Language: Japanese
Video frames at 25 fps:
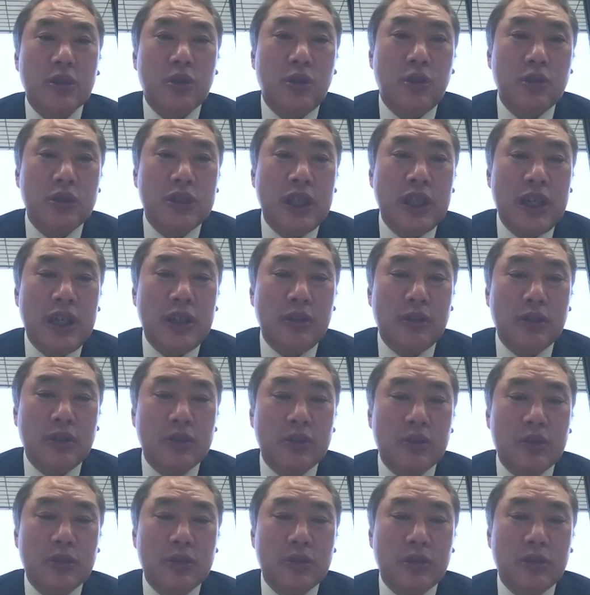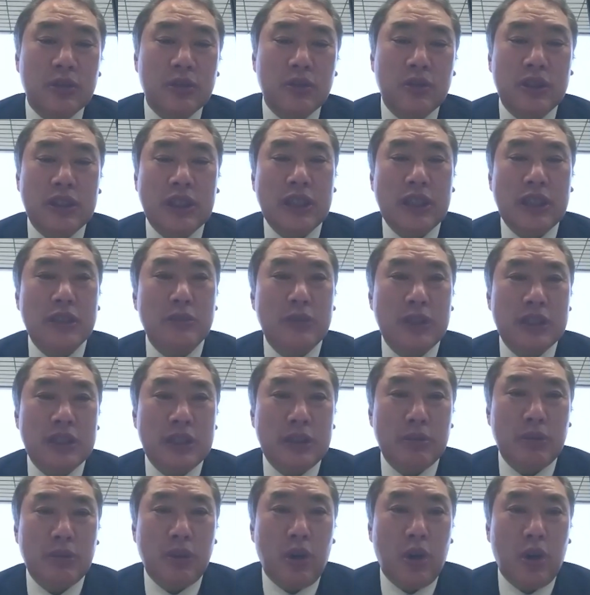厚生労働省といたしまし
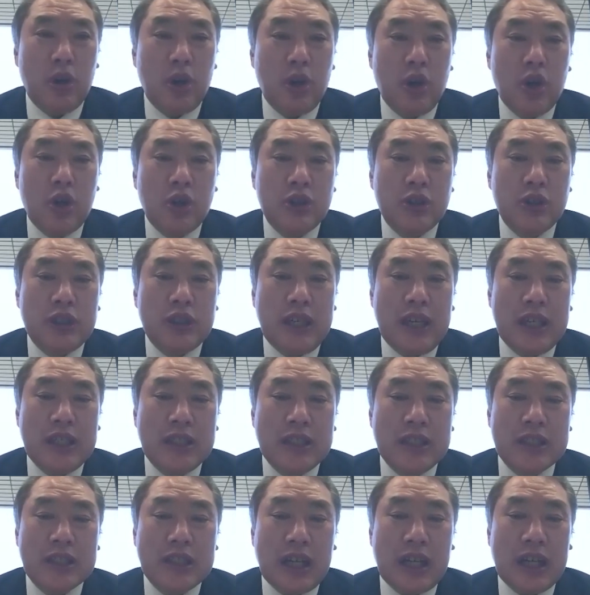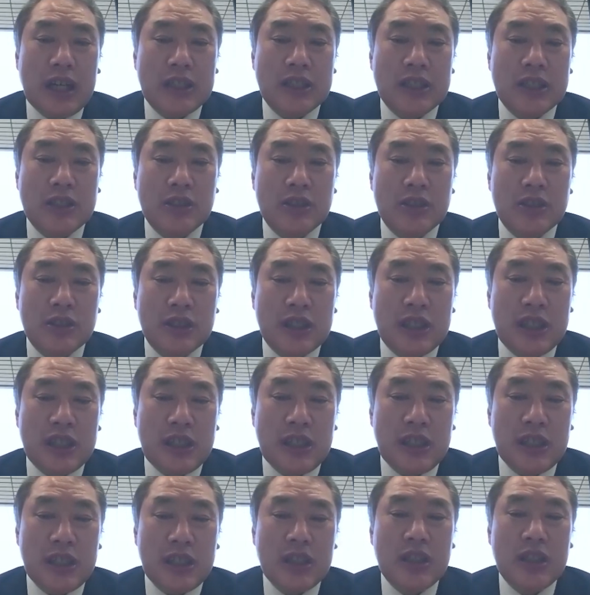ても JH が引き続
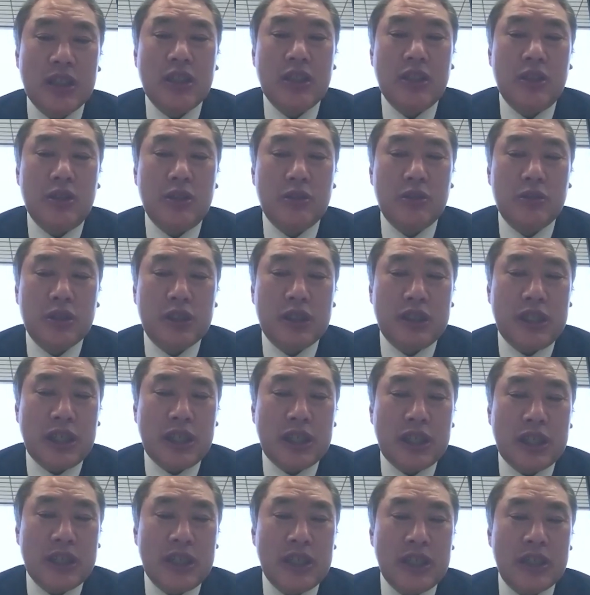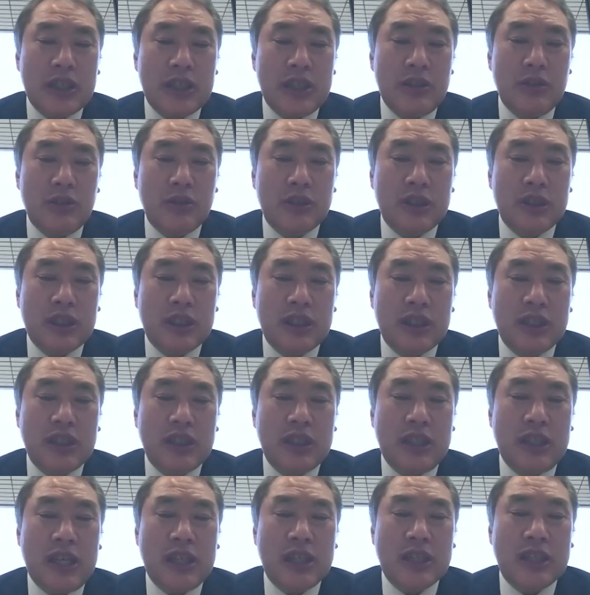き有機的、機能的
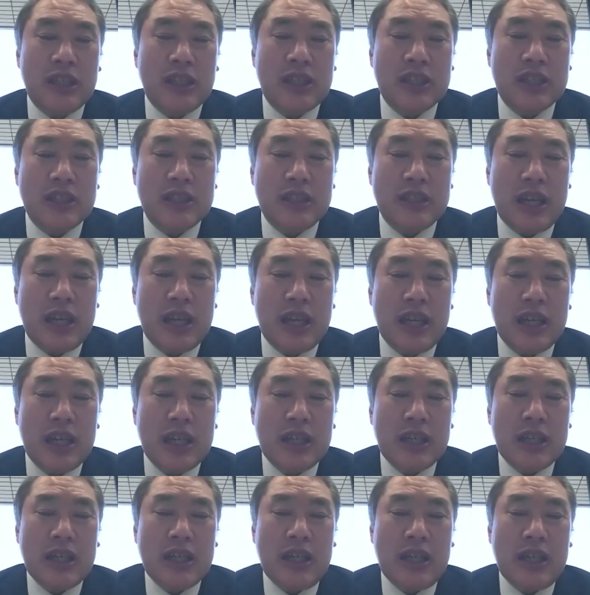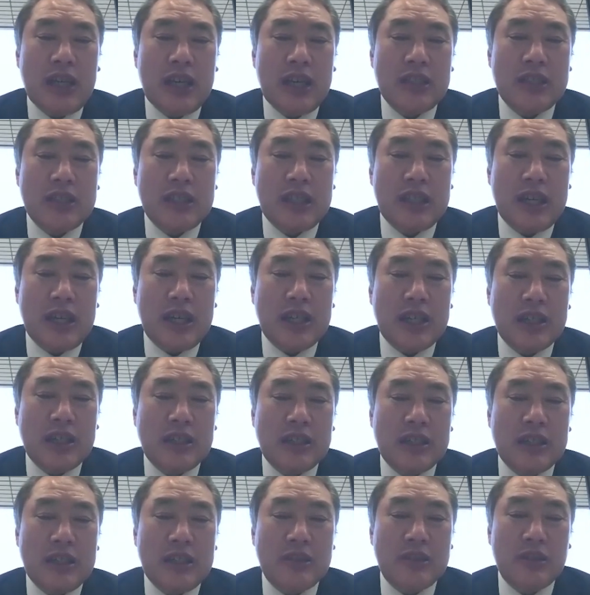に連携して、えー、J
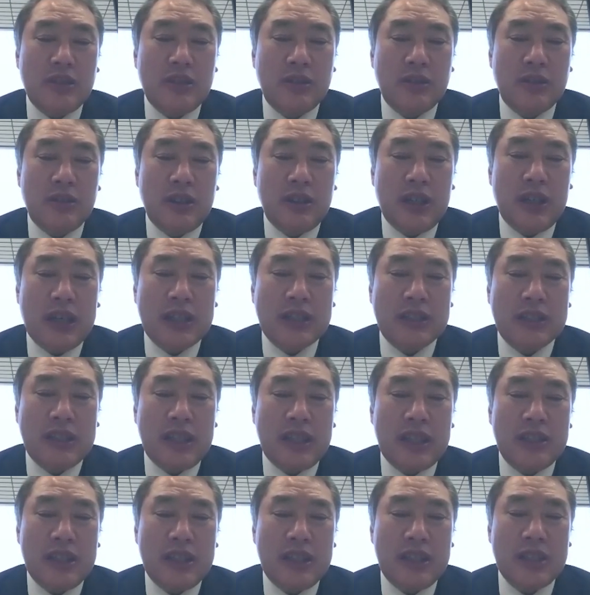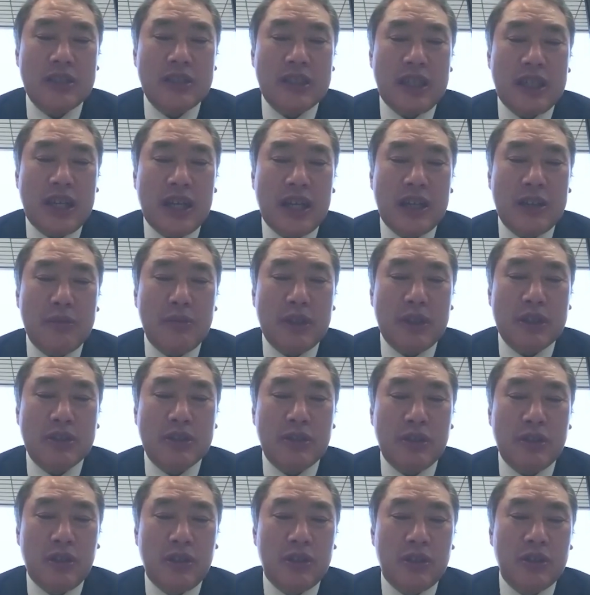一層の発展につながりま
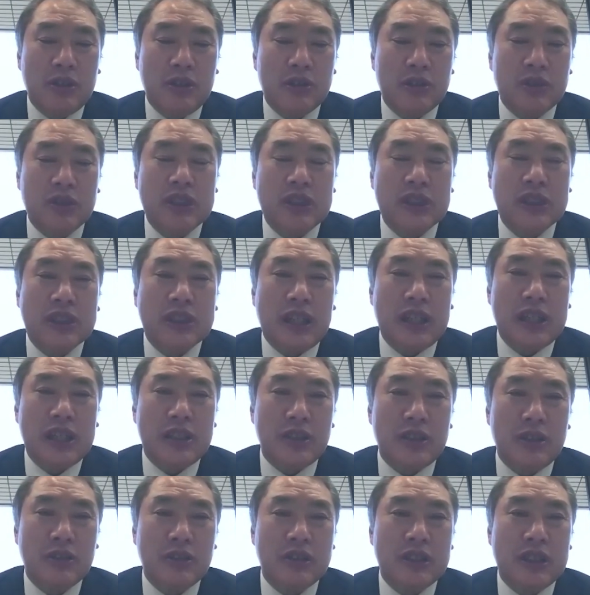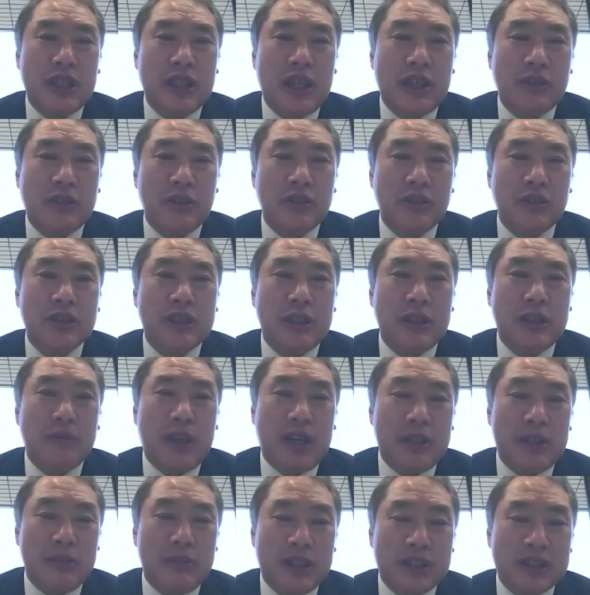すよう、しっかりと支援をして
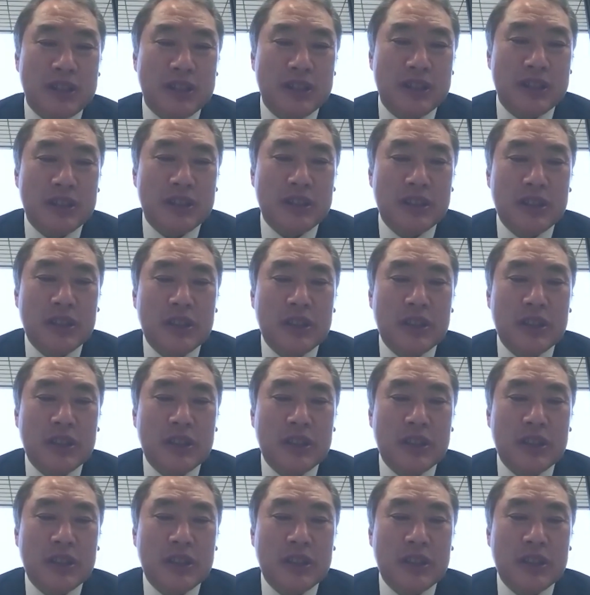まいります。